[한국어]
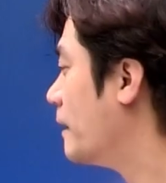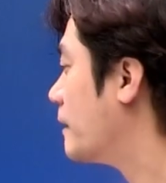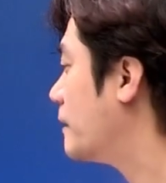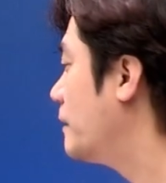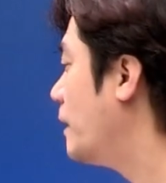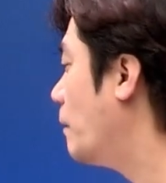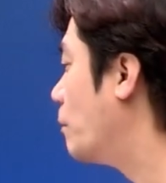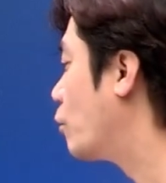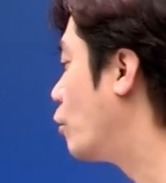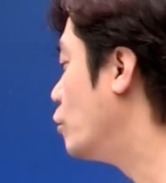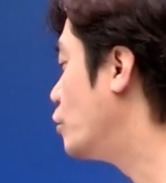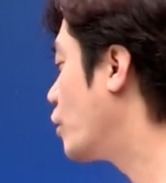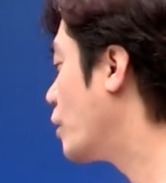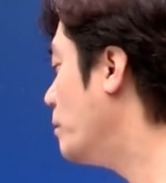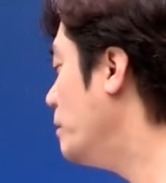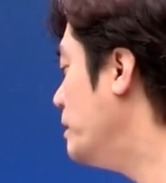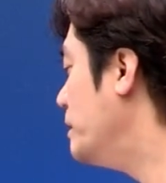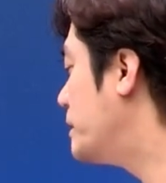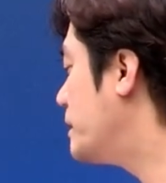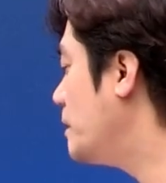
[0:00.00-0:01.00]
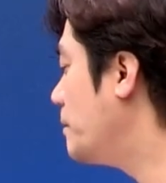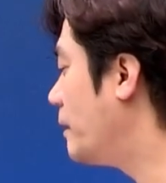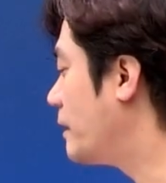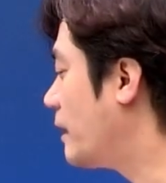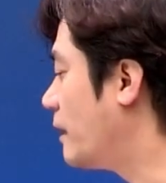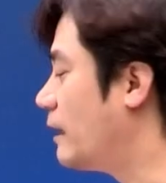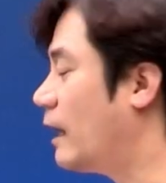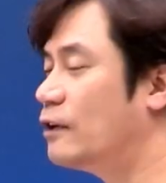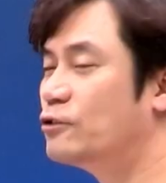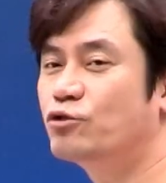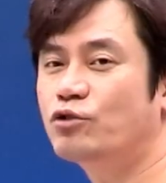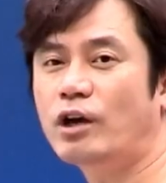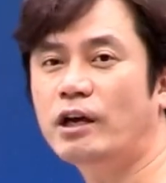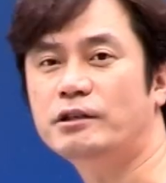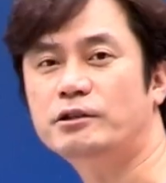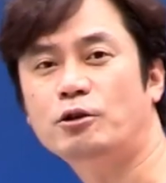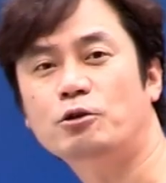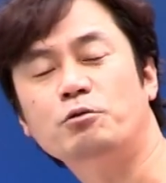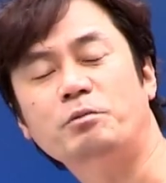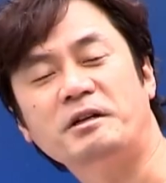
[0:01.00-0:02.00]
그 다음 고종의 밀지를 받아
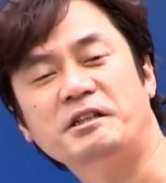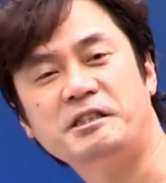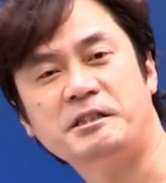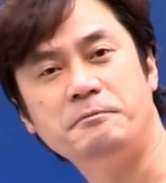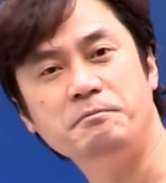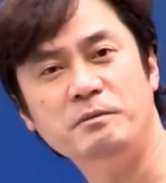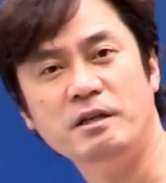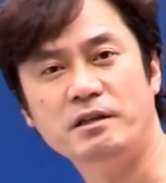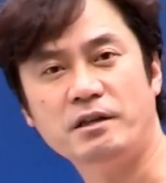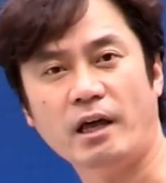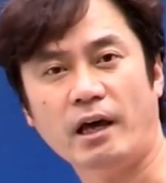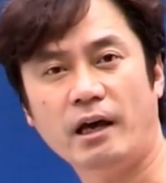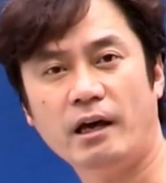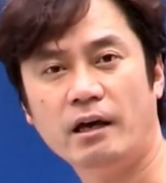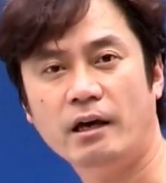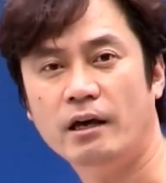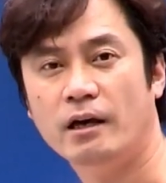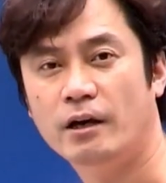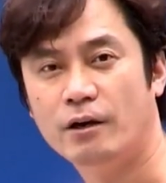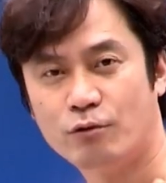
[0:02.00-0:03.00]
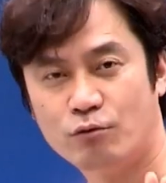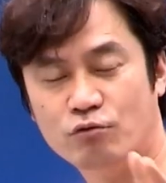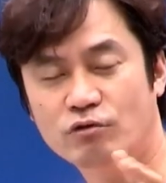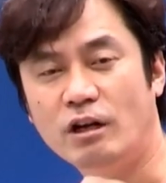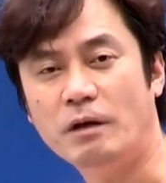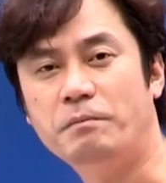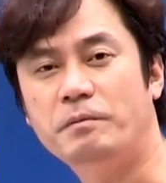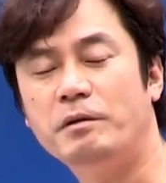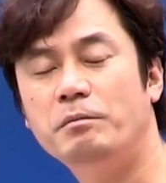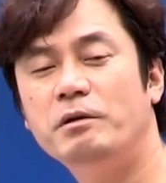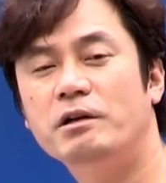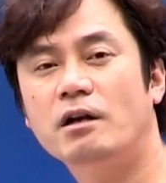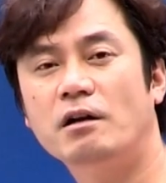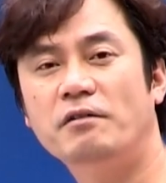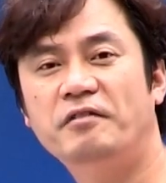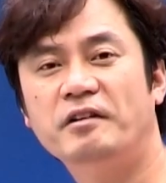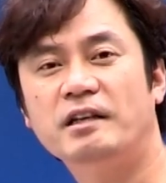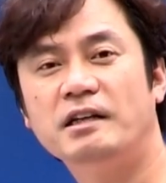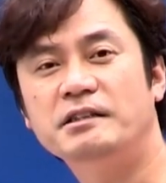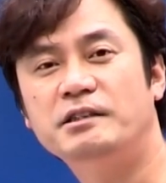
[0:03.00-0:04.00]
나중에 1910년대 국내
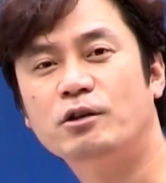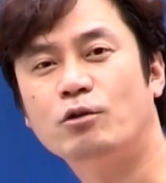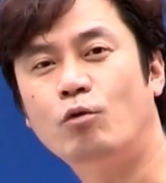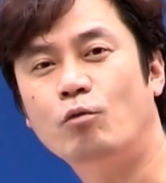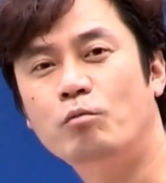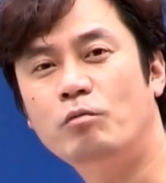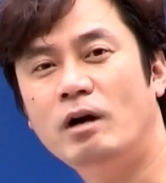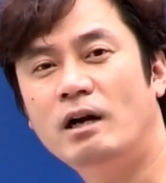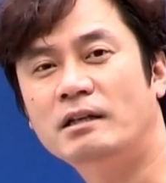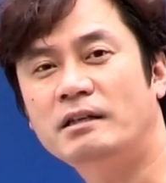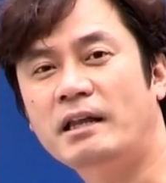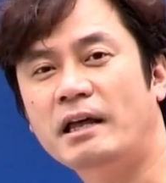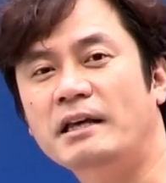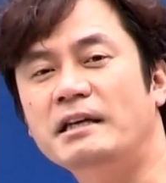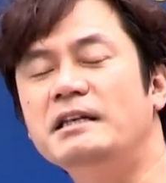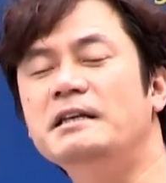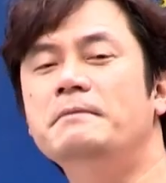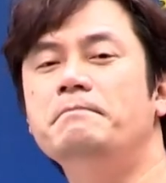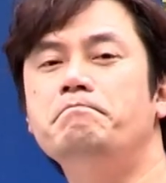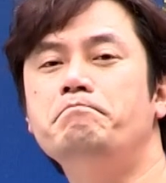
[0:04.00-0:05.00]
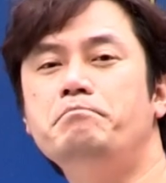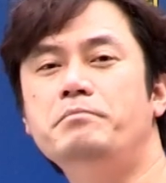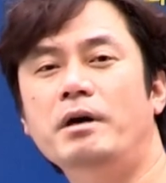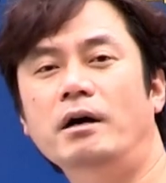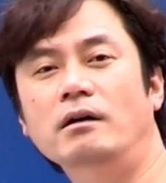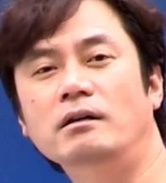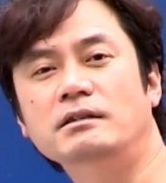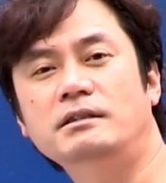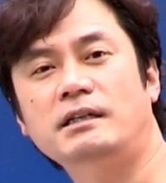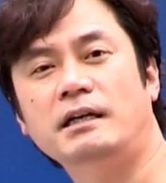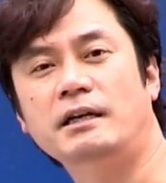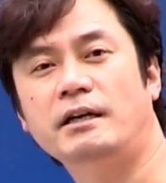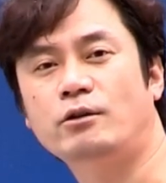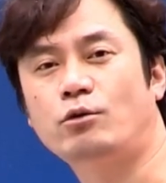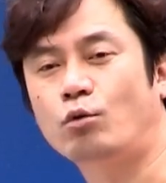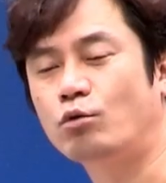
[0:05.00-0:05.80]
비밀결사 단체 공부할 때 임병찬의